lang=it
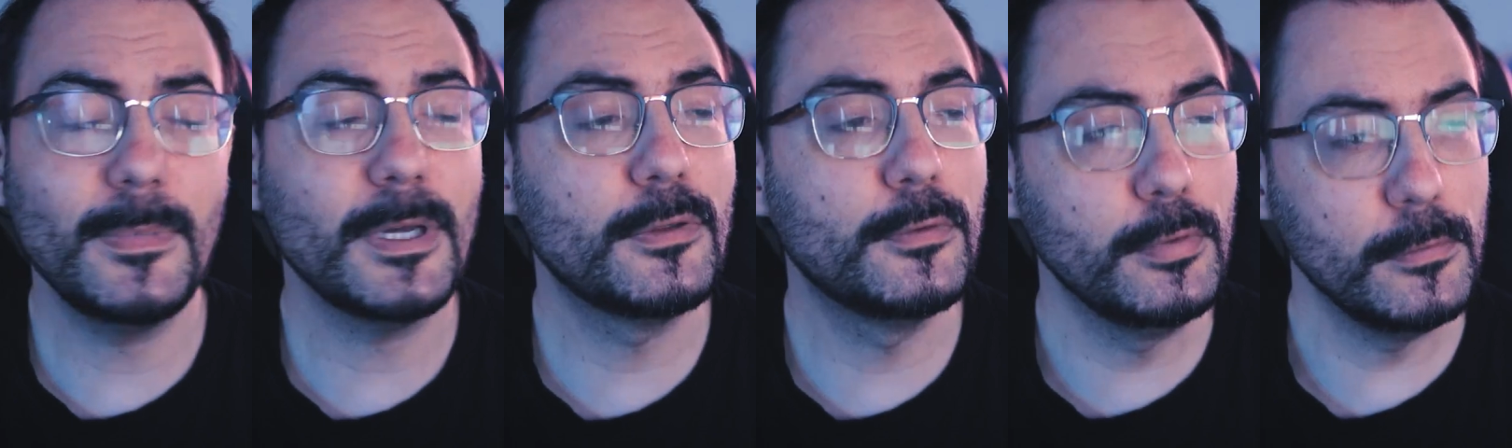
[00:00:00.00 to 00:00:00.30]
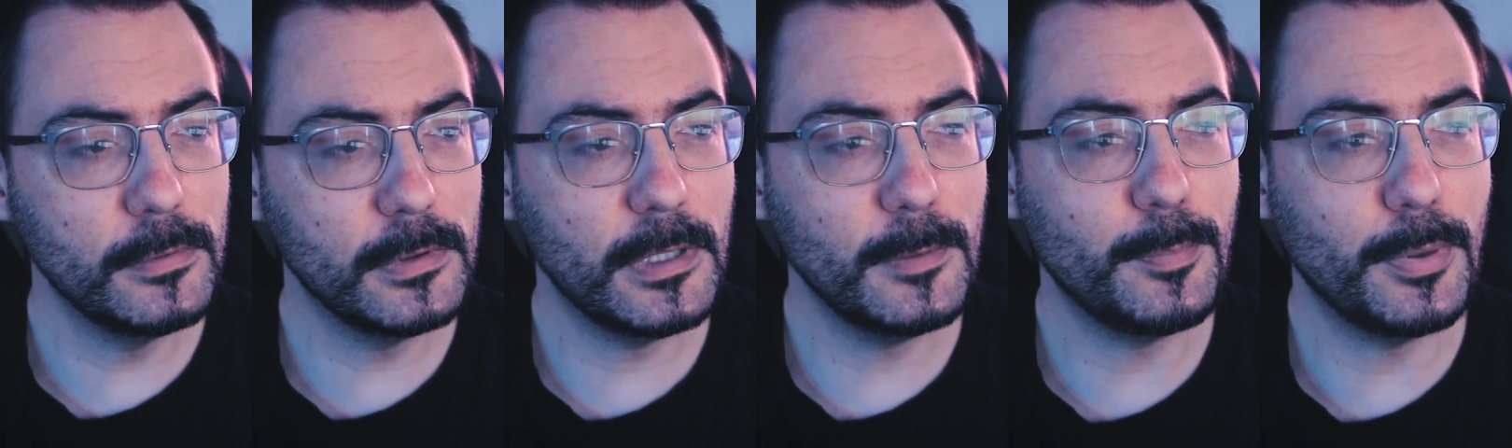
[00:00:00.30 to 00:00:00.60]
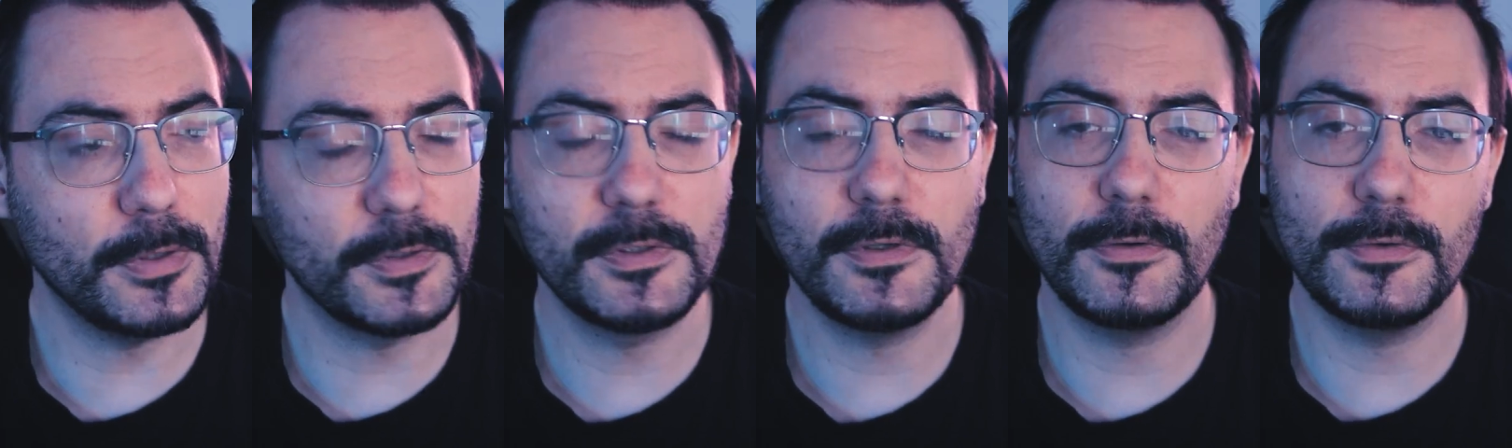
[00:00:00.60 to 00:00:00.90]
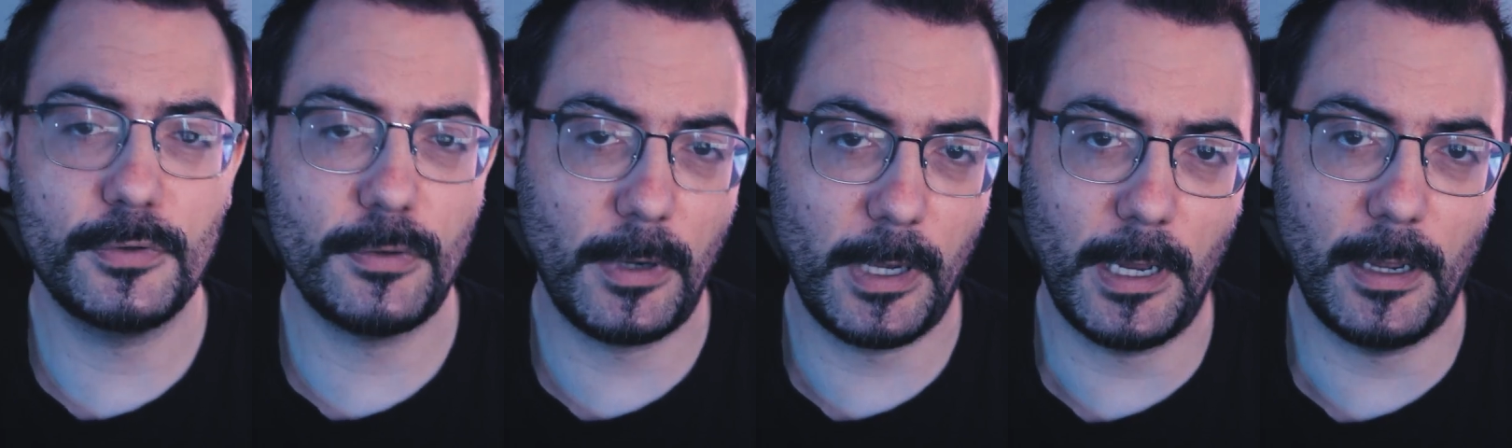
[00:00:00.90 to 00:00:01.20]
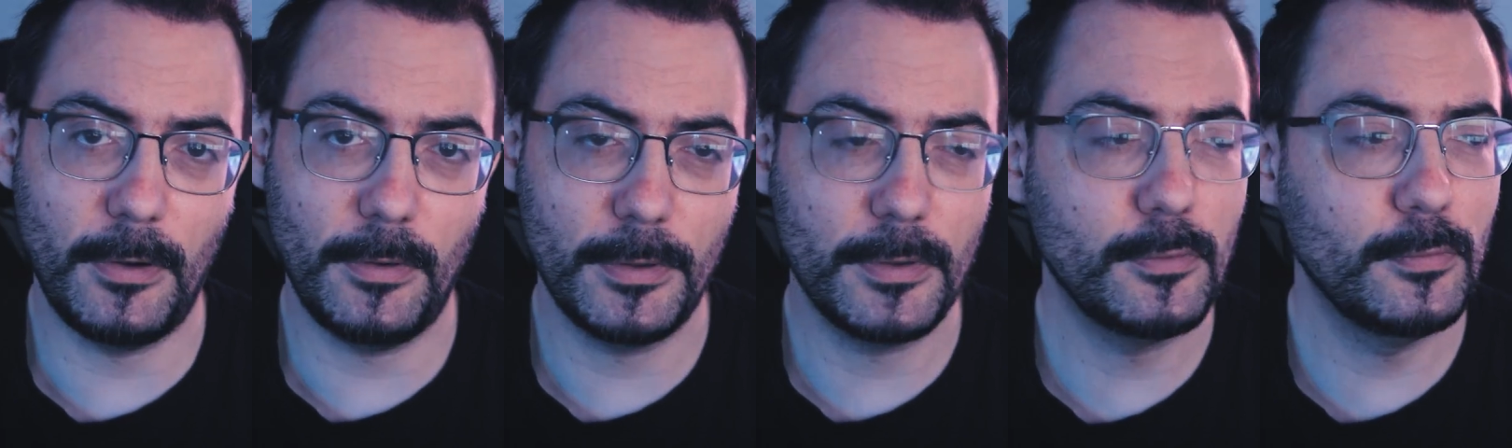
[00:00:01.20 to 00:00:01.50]
ma tutti possono
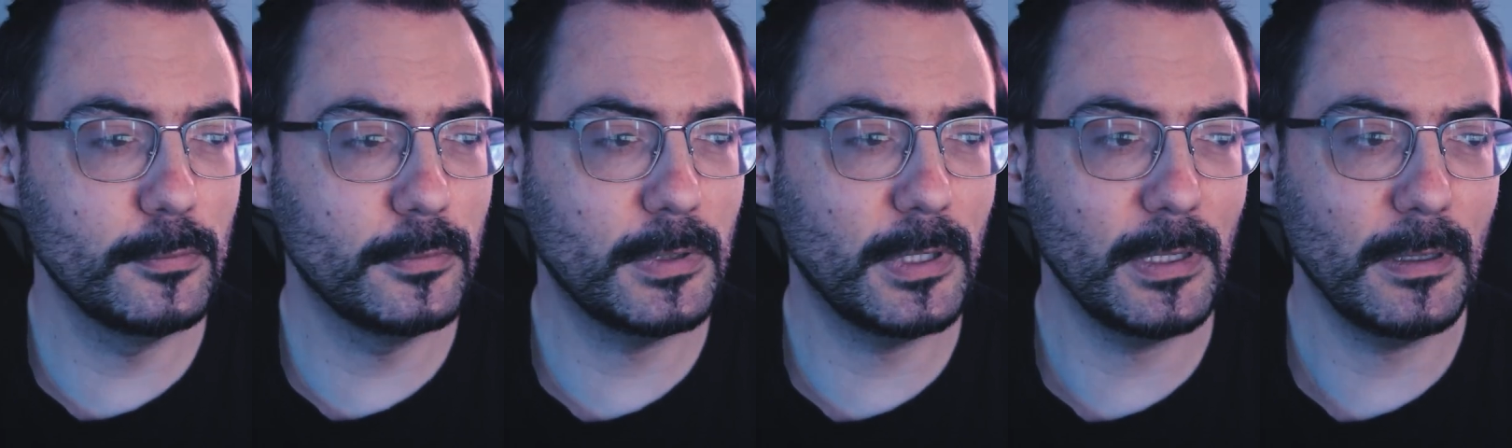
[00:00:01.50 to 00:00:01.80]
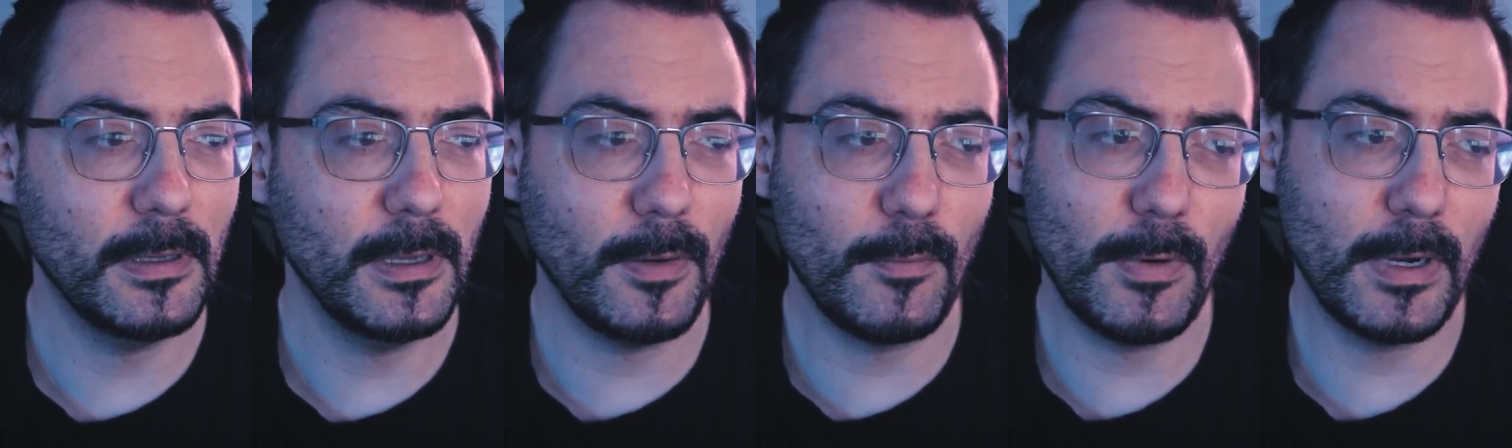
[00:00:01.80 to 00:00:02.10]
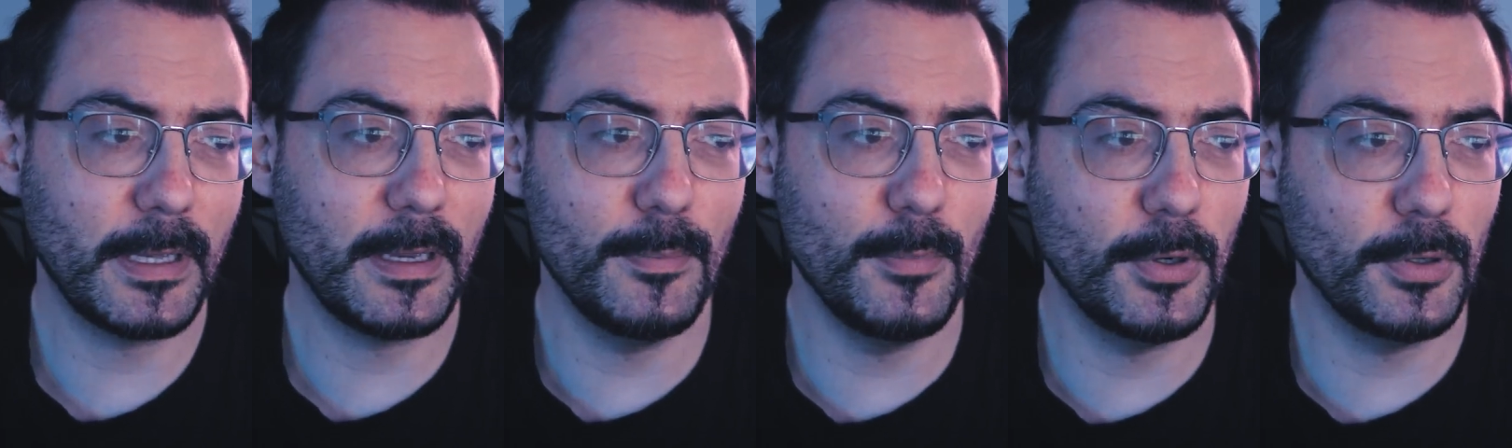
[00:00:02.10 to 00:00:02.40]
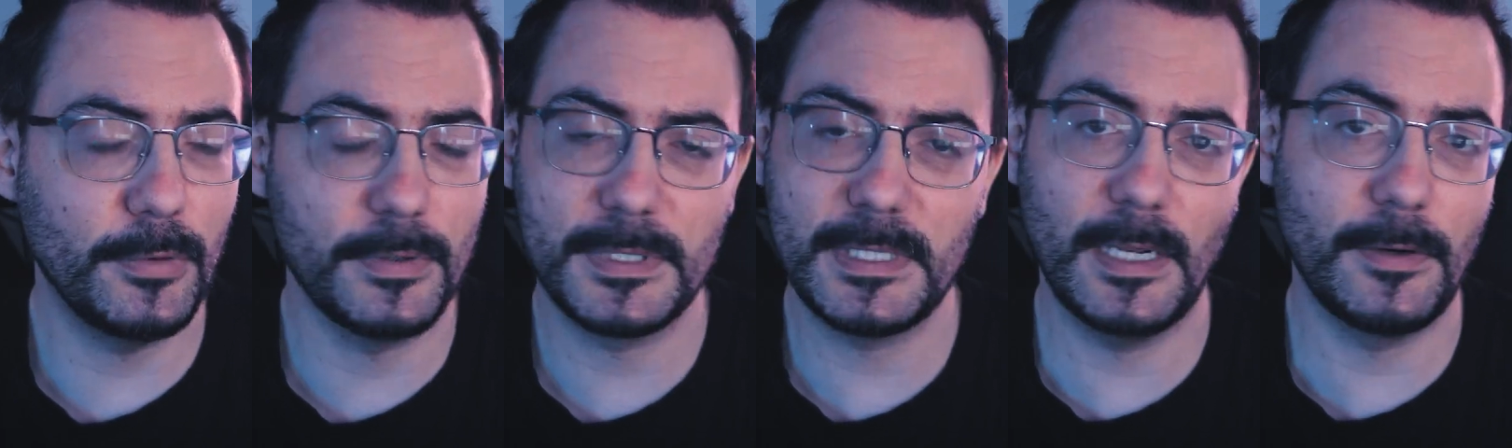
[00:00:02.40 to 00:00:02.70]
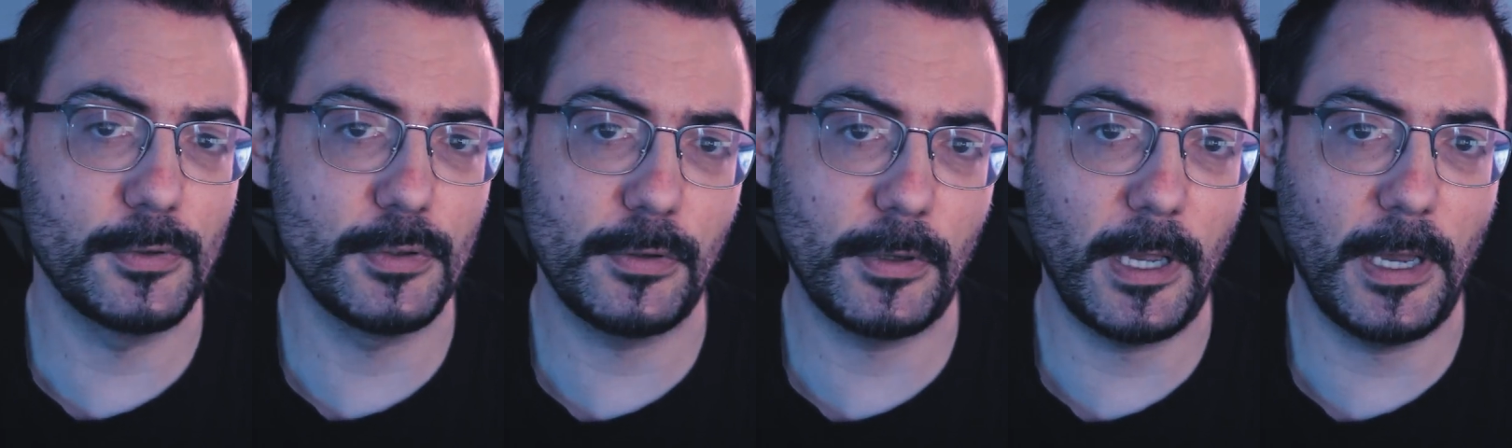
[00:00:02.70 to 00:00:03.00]
giocarlo e tutti in qualche modo
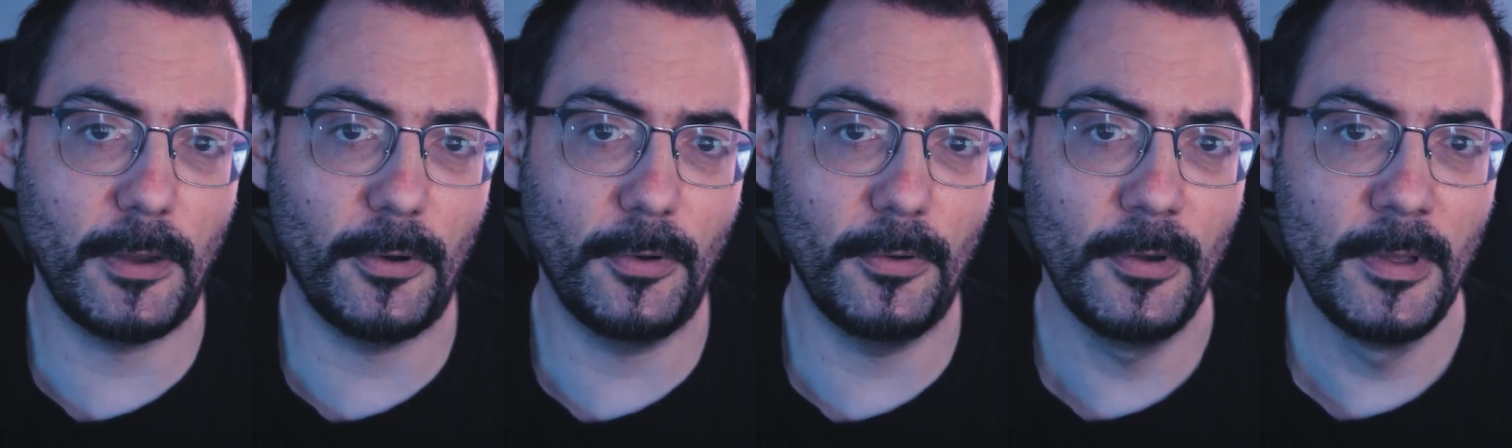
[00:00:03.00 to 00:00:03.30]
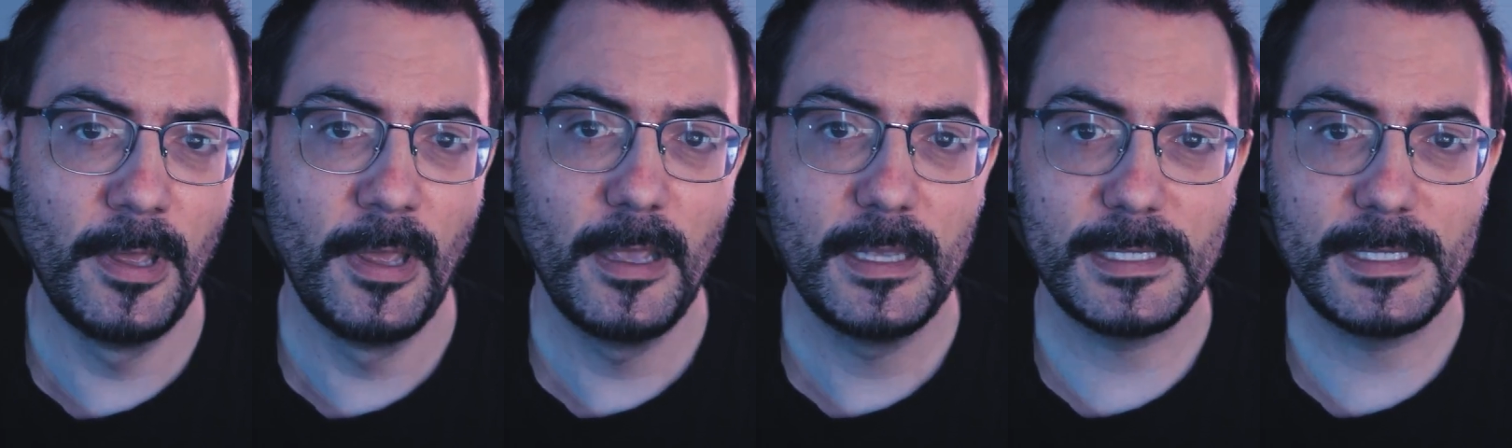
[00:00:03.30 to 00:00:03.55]
sanno giocarlo.